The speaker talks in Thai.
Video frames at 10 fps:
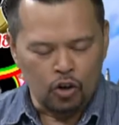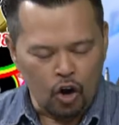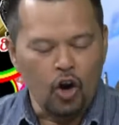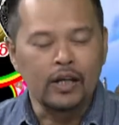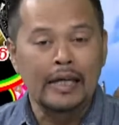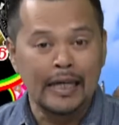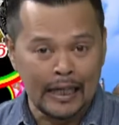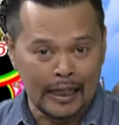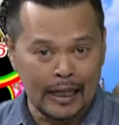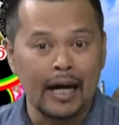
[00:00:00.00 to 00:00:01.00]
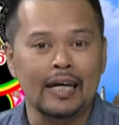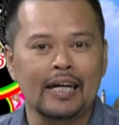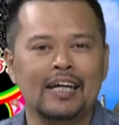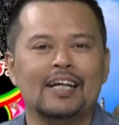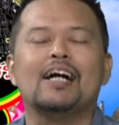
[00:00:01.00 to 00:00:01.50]
น้องฮีใหญ่
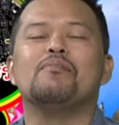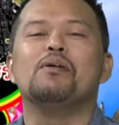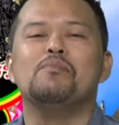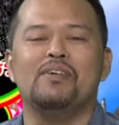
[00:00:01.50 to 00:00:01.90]
นะครับผม